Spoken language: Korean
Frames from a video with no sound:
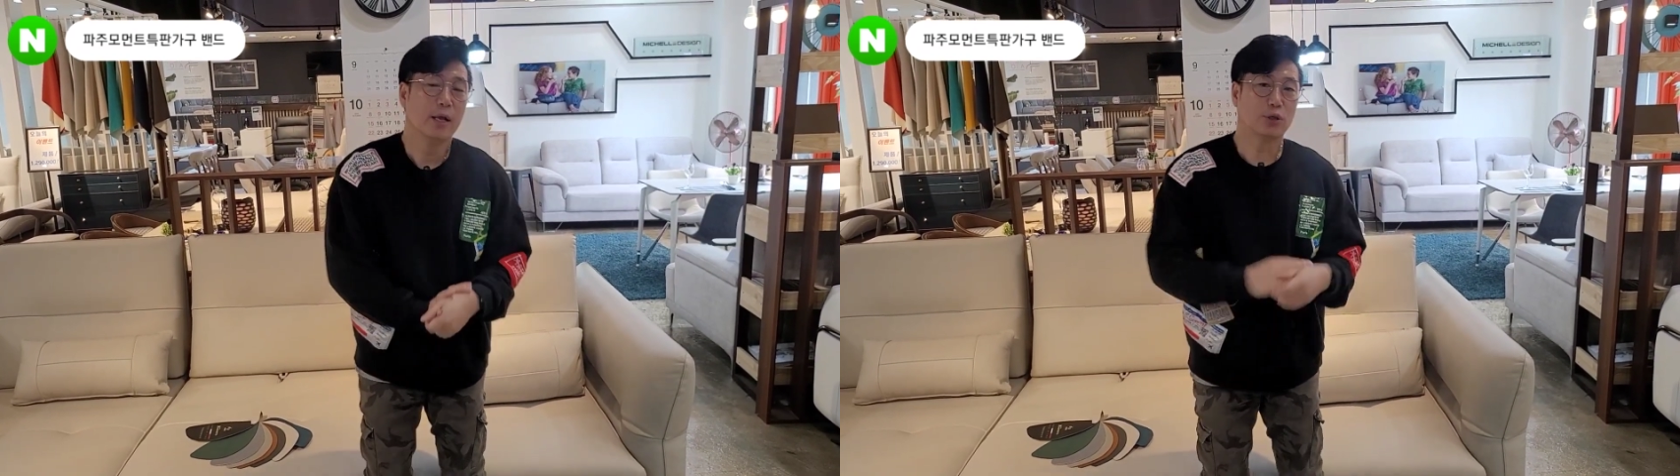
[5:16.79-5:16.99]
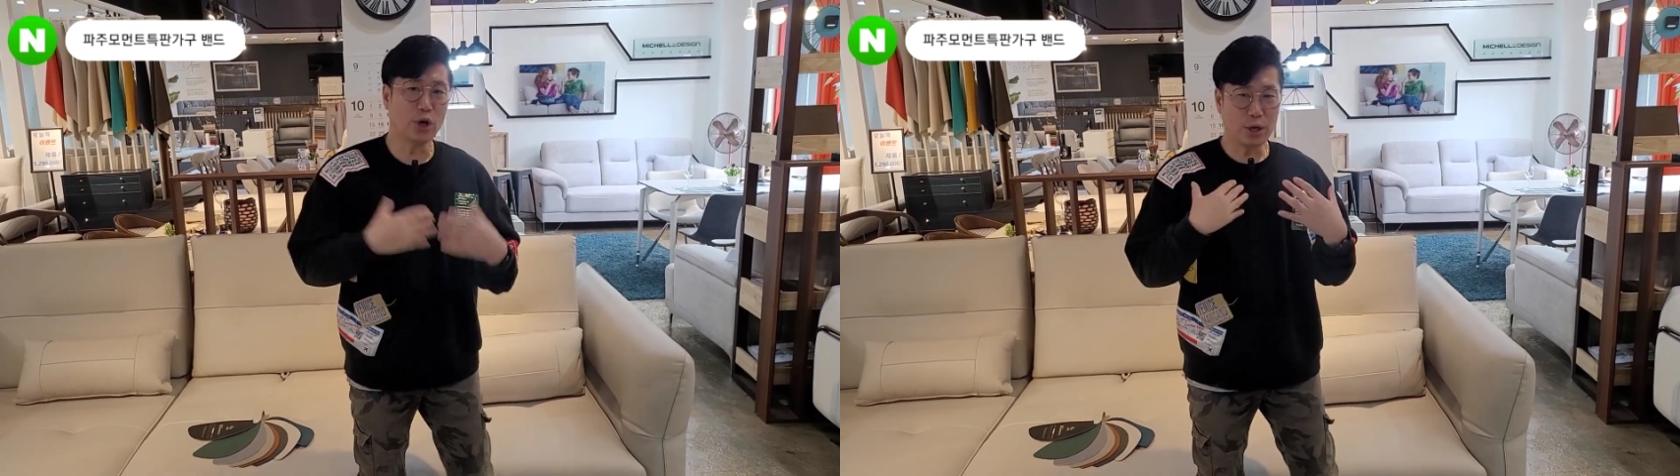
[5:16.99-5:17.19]

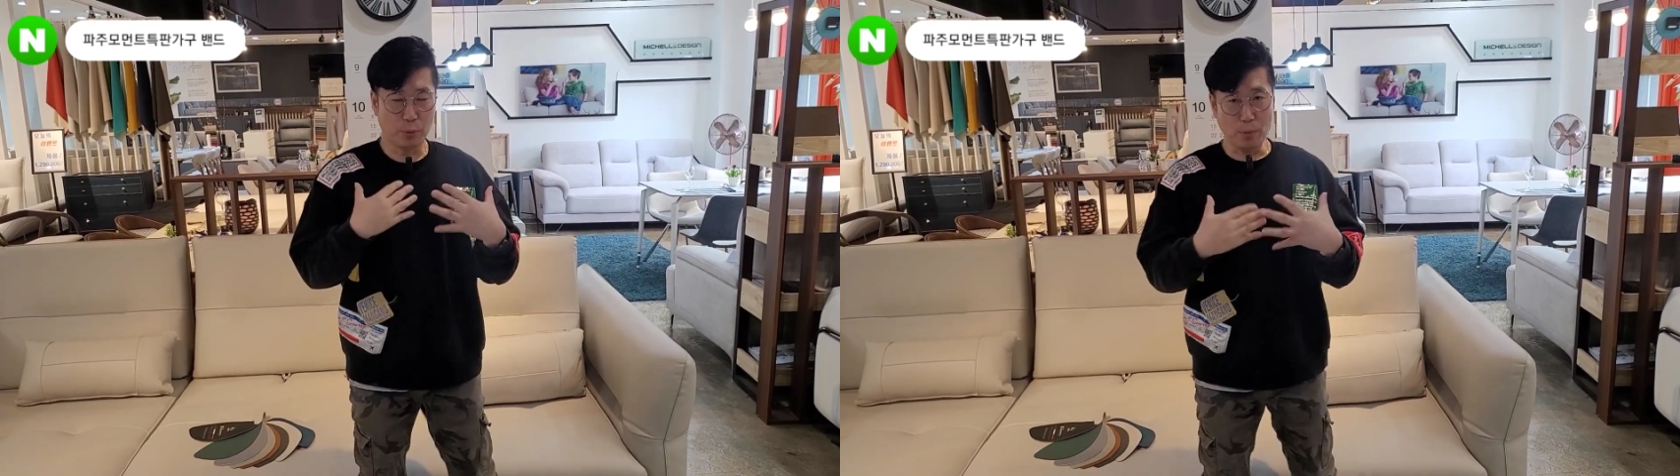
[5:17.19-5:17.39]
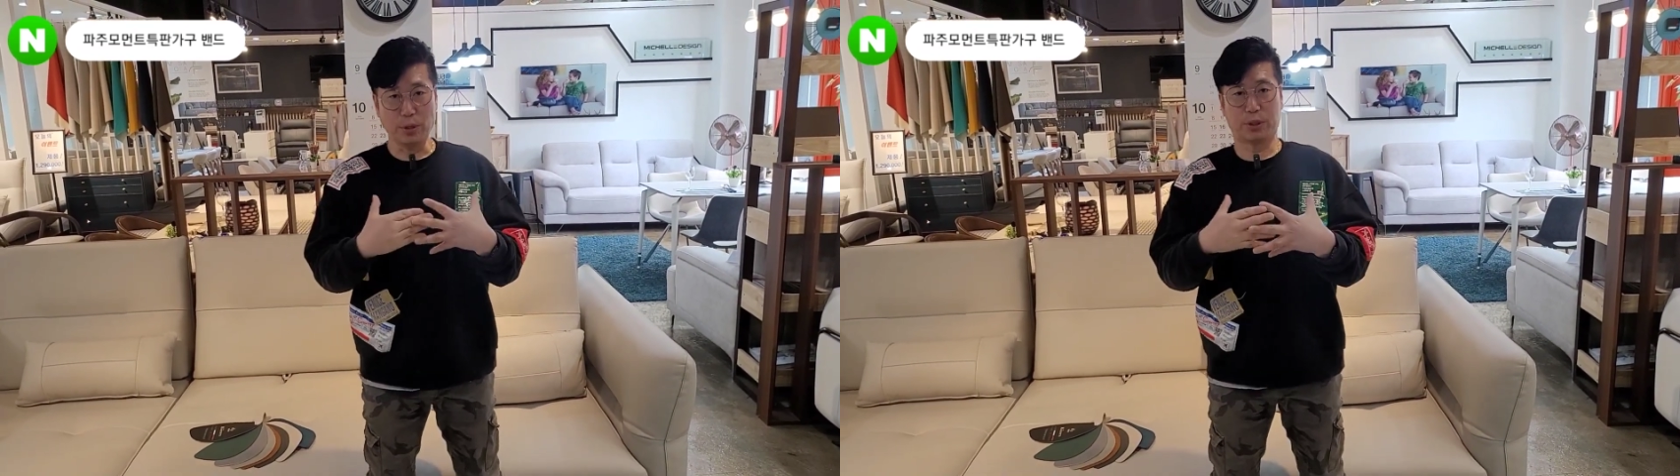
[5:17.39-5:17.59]
저희
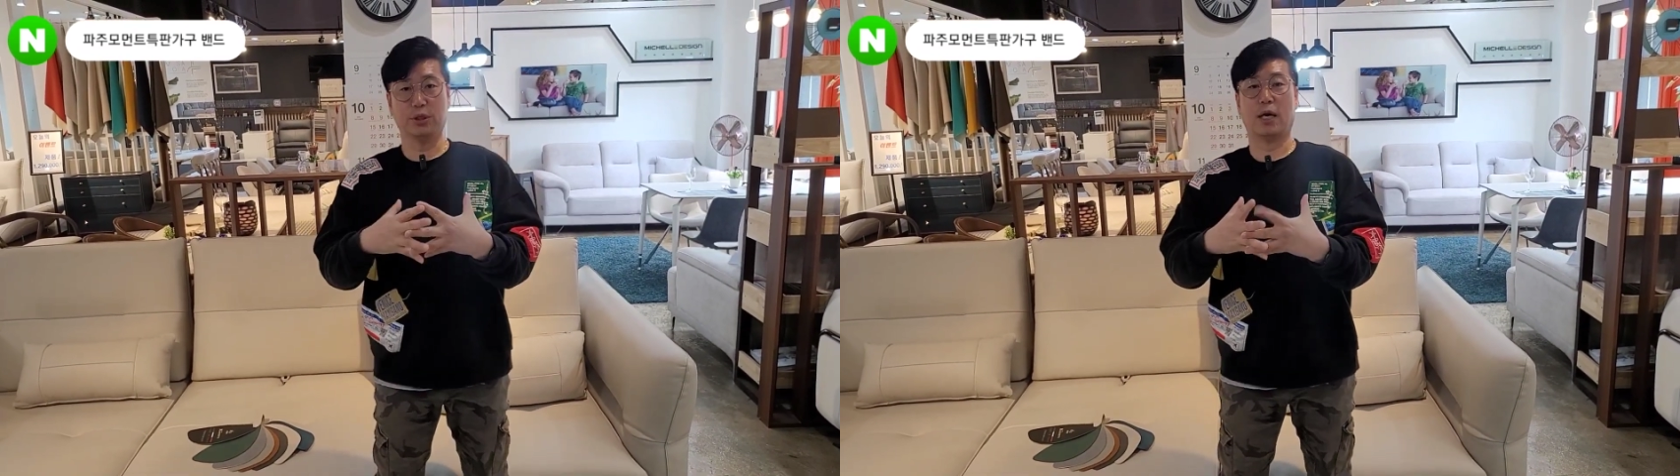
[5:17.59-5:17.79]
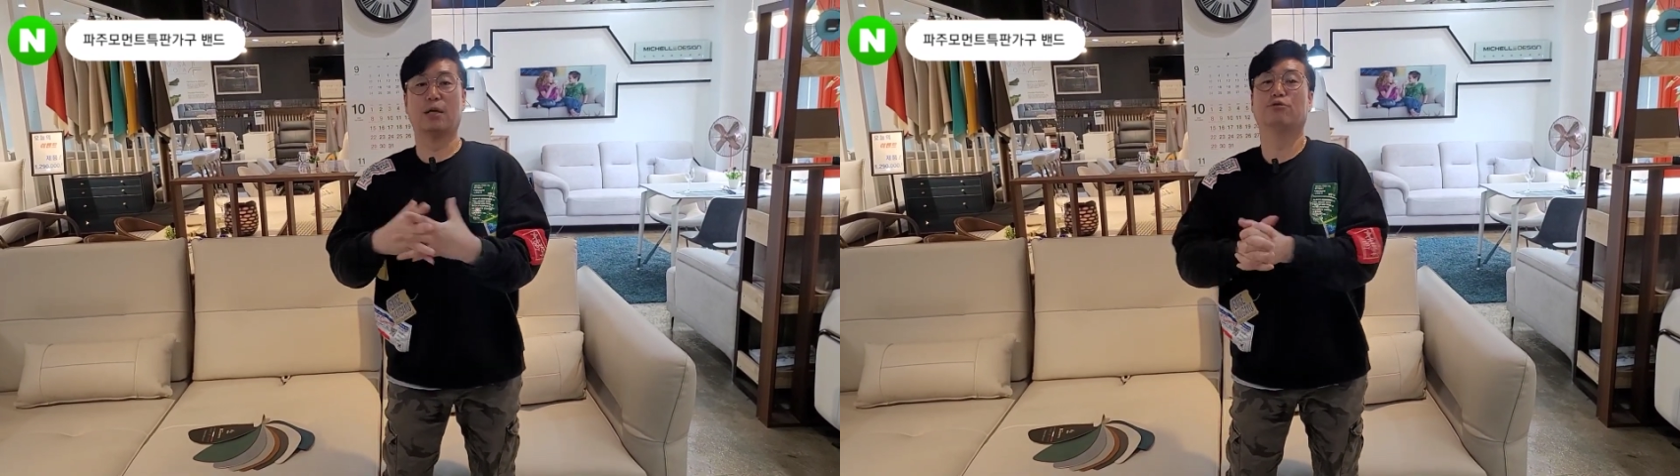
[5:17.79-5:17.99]

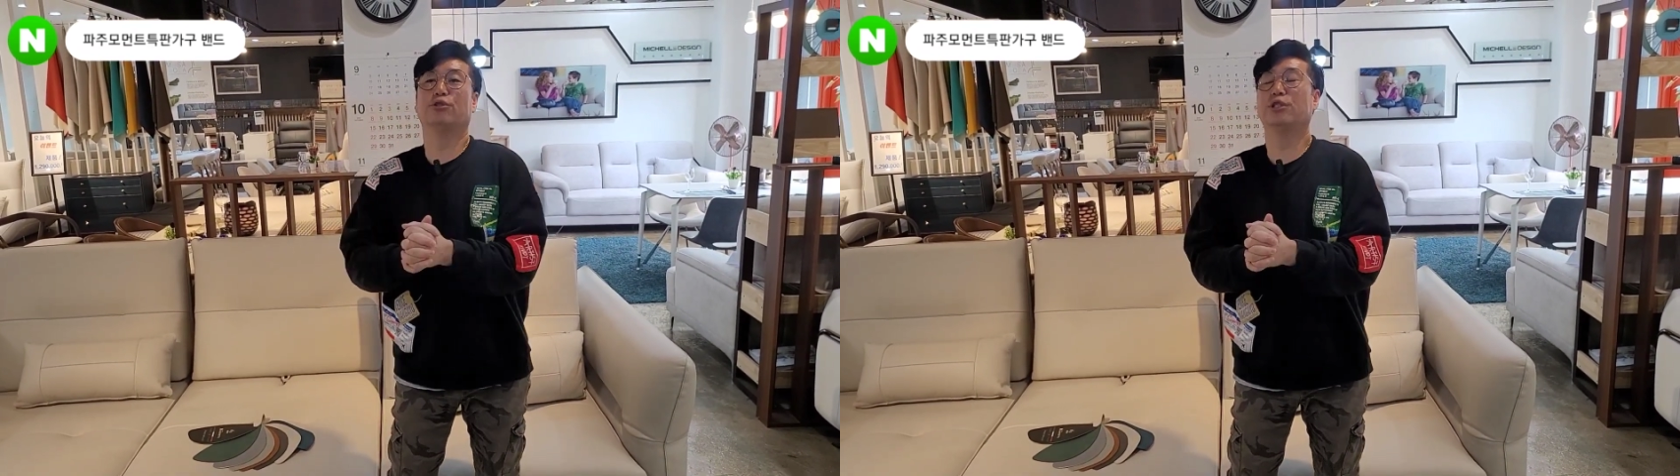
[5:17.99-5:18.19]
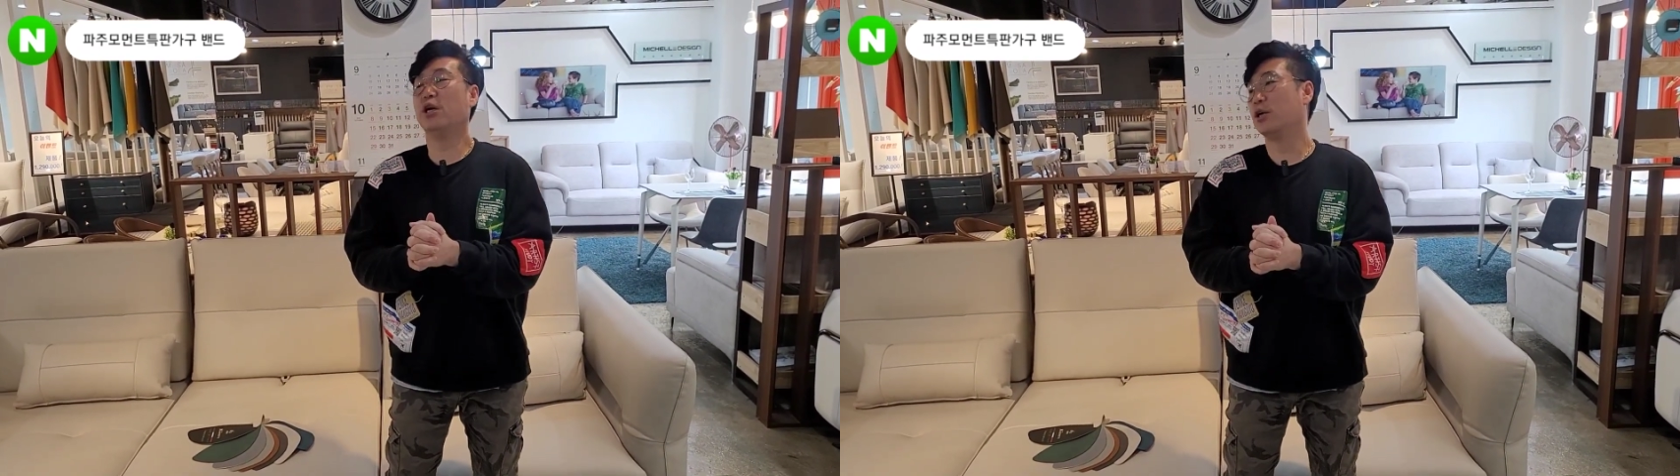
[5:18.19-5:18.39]
모먼트
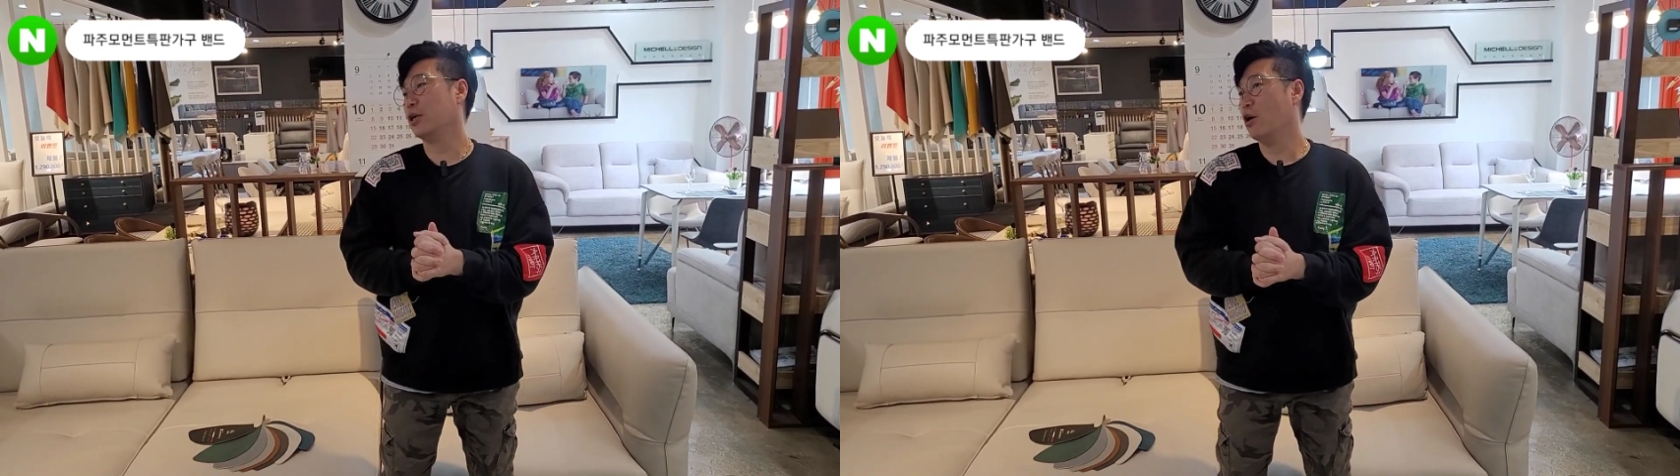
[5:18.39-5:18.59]
가구는요.